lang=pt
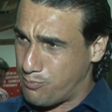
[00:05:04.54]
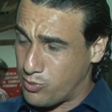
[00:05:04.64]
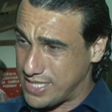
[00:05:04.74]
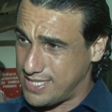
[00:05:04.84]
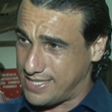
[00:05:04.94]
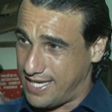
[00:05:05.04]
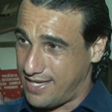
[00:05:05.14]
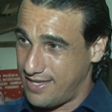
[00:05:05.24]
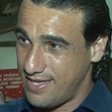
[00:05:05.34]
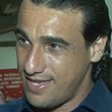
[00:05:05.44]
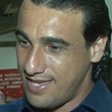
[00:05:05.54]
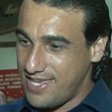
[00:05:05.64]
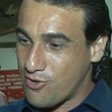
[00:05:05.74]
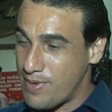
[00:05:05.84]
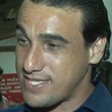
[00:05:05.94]
por, esta terra.
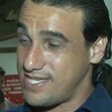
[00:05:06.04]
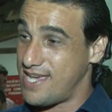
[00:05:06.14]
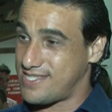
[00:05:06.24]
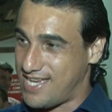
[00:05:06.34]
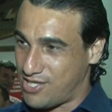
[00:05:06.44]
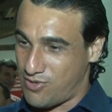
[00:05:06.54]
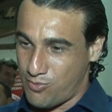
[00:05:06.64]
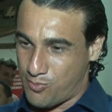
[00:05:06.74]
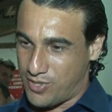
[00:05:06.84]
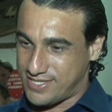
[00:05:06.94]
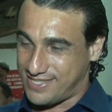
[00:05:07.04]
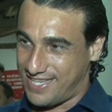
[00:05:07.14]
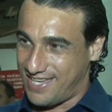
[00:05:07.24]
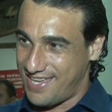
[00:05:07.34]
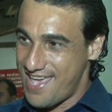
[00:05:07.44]
E como é que se resgata o amor por esta
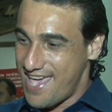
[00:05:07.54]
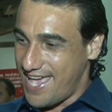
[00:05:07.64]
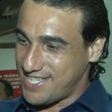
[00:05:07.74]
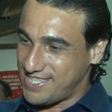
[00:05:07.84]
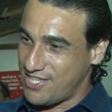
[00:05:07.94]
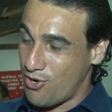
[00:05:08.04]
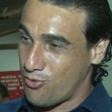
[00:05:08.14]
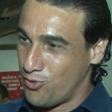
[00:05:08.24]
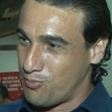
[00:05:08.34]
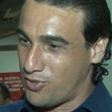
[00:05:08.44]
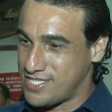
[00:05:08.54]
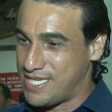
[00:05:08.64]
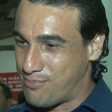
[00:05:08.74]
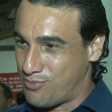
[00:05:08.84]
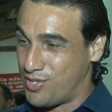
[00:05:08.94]
terra? É a gente ter orgulho, por
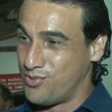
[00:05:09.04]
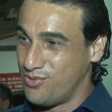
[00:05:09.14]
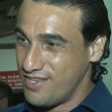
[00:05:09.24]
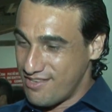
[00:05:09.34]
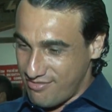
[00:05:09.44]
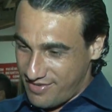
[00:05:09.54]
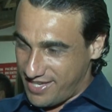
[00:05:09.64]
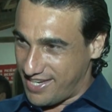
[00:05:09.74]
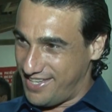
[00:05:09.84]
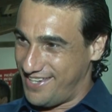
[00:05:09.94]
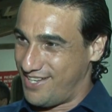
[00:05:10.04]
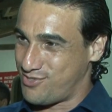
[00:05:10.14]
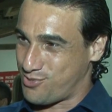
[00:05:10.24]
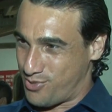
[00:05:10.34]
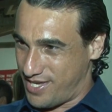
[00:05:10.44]
exemplo, quando vem
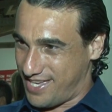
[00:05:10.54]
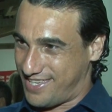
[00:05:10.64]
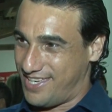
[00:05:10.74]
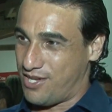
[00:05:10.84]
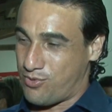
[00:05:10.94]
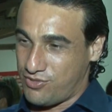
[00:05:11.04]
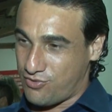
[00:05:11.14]
quenianos correr aqui, quando